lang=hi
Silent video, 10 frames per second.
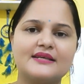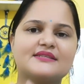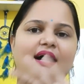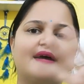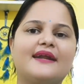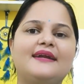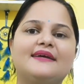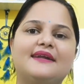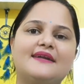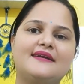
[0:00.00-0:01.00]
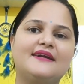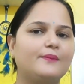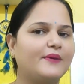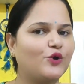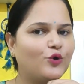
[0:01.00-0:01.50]
सारे इंग्रेडिएंट
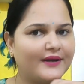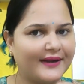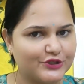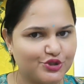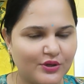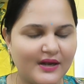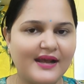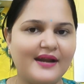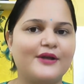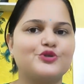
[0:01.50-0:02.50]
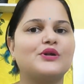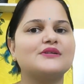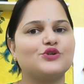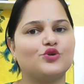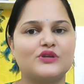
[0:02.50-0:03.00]
बिल्कुल नेचुरल है नेचुरल
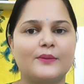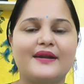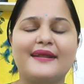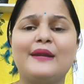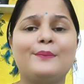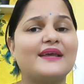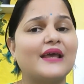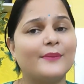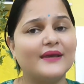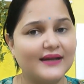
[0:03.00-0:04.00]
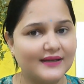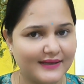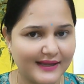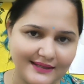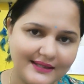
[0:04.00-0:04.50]
चीज़ों से बने हैं इनमें केमिकल
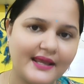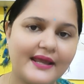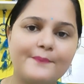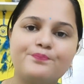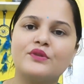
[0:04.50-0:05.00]
नहीं है